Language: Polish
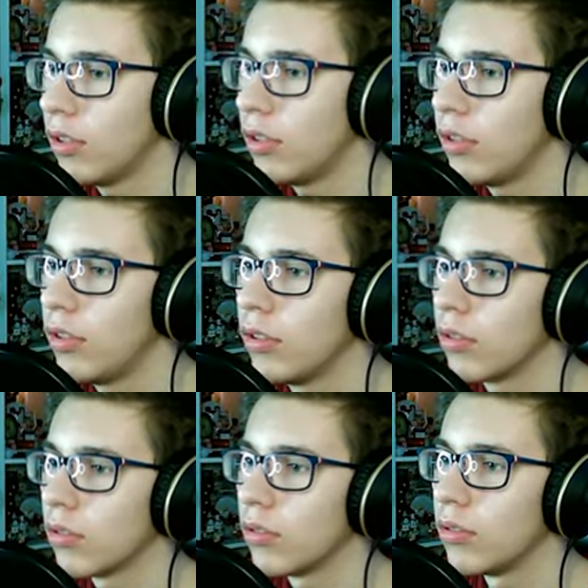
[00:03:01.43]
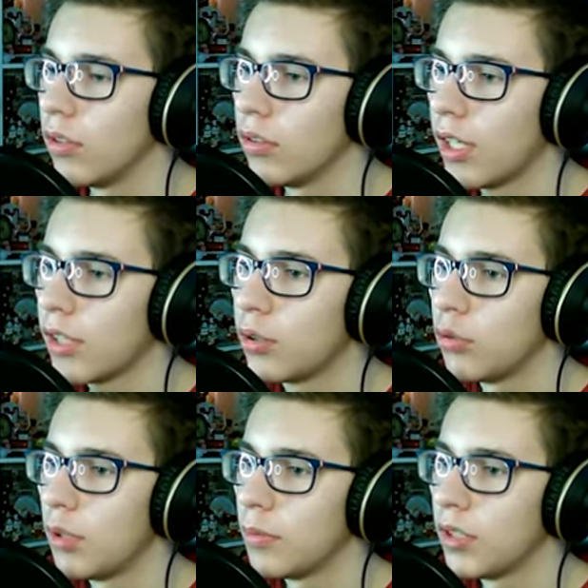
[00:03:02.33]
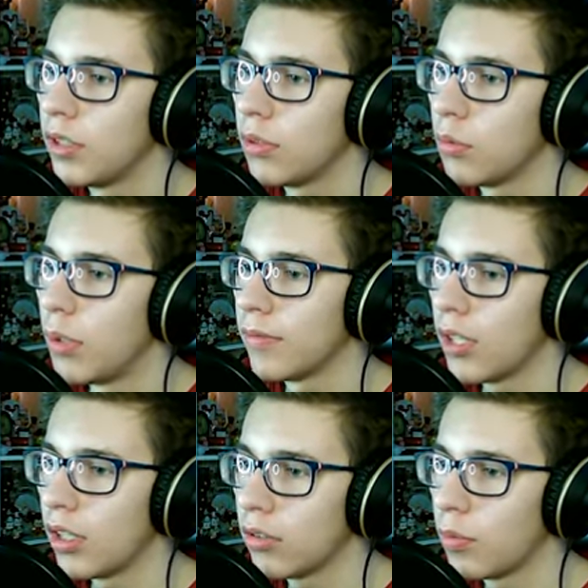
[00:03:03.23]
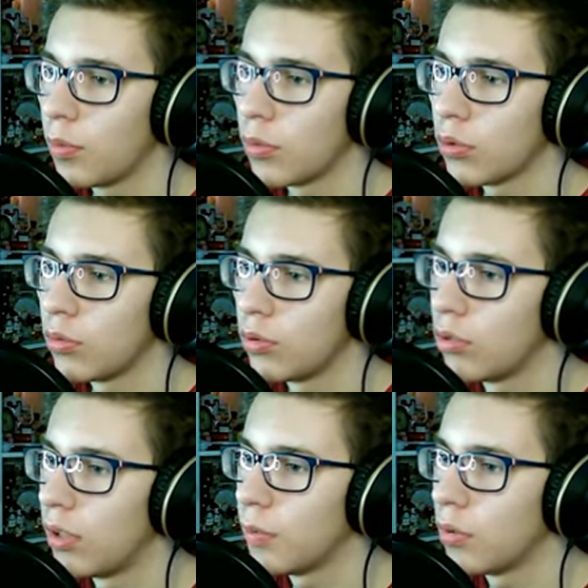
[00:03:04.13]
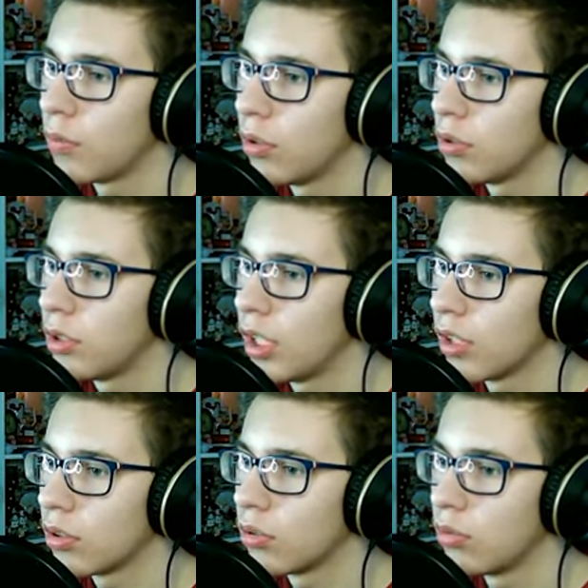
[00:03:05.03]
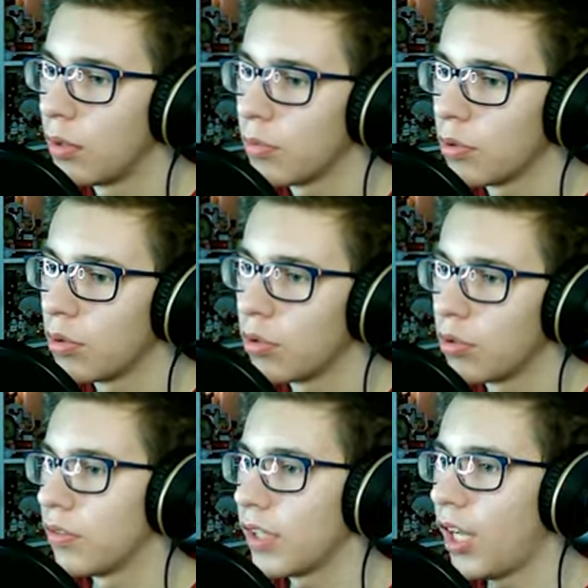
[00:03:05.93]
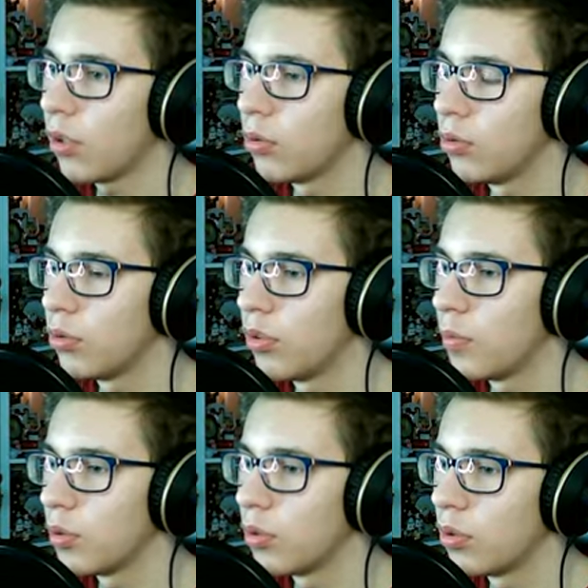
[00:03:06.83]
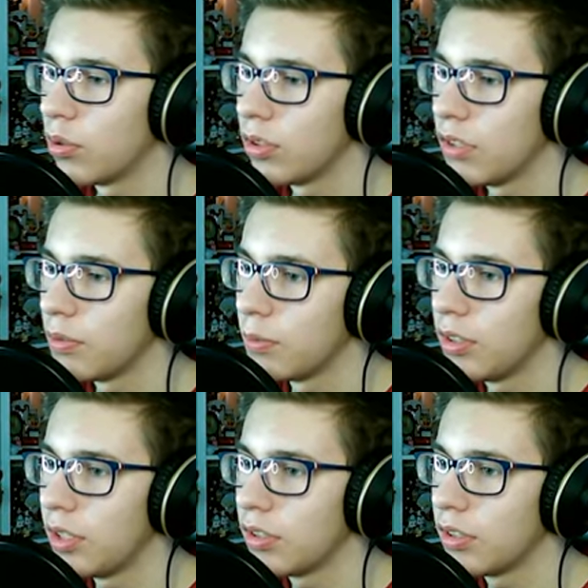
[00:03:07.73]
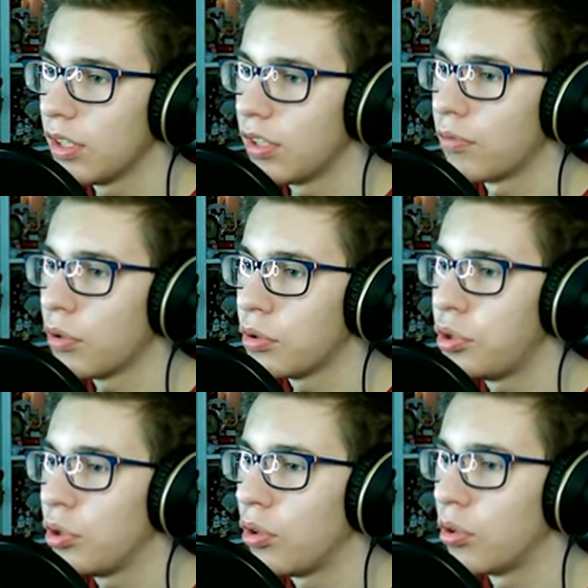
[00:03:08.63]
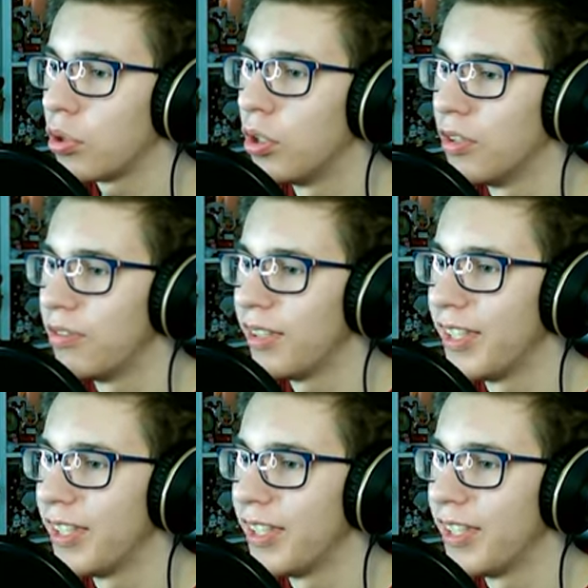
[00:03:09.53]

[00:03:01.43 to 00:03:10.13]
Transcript: i o to chodzi. Tak czułem, że gdzieś tu będzie, tak? Po prostu czułem to w kościach, czułem to w karku, czułem to, nie wiem, gdzie jeszcze kości ogonowe.